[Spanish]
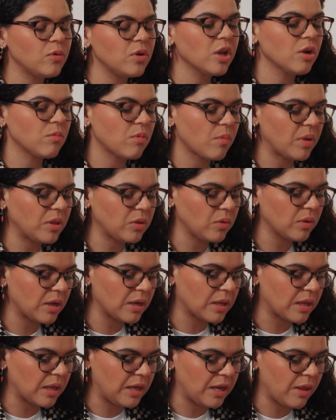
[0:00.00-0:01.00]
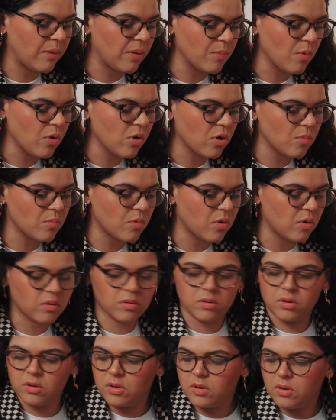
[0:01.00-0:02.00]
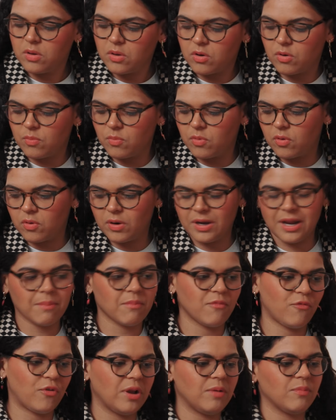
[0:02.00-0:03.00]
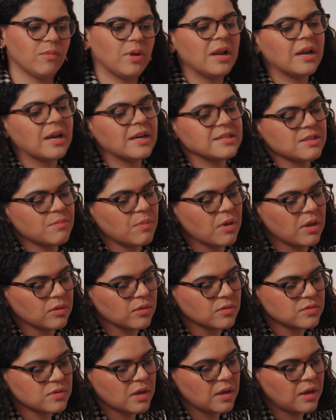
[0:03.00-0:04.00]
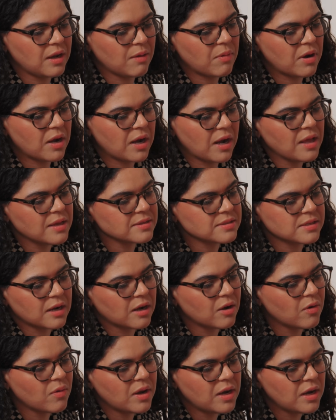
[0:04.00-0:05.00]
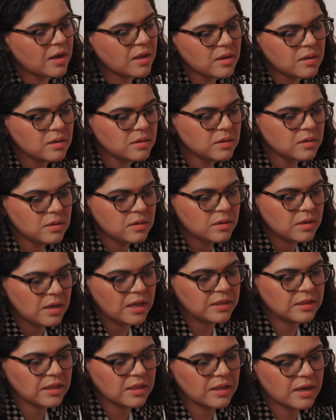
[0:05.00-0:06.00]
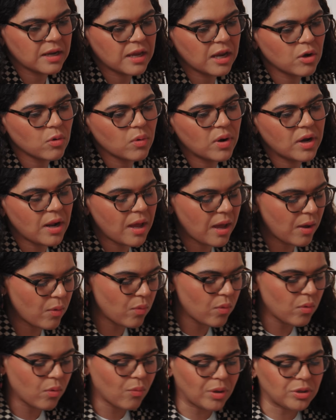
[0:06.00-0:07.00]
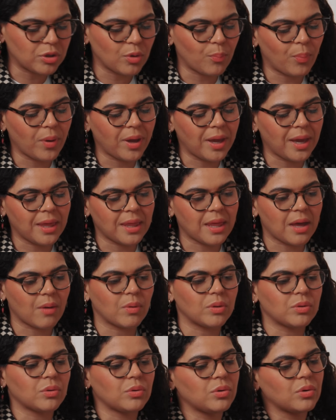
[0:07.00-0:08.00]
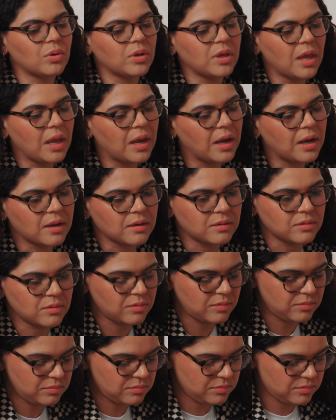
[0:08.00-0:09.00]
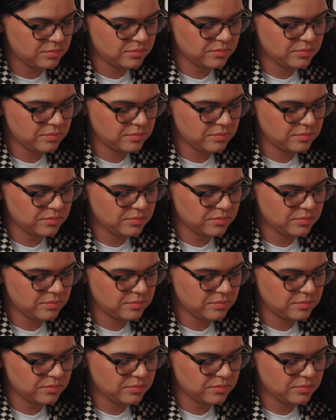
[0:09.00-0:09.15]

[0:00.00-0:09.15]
único momento en el que le dimos como, como la, fue el, crecimiento, ¿sabes? La manera de hacerlo era entender que no era un cuando pueda, cuando yo quiera, no. Claro,